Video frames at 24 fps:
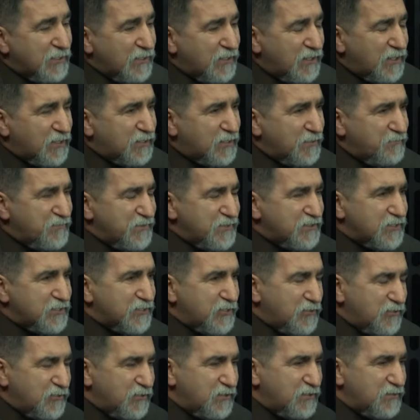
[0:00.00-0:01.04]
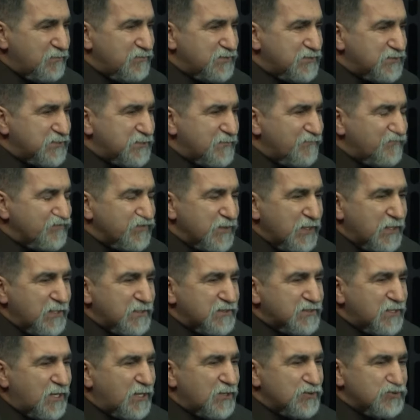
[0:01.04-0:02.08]
Akabinde de en önemlisi
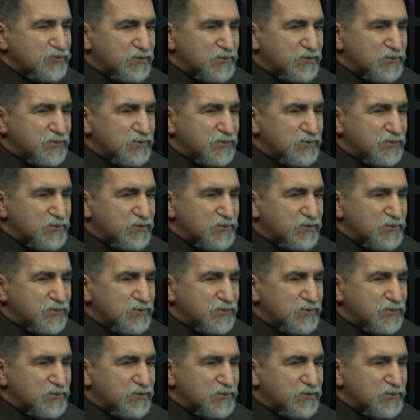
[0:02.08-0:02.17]
daha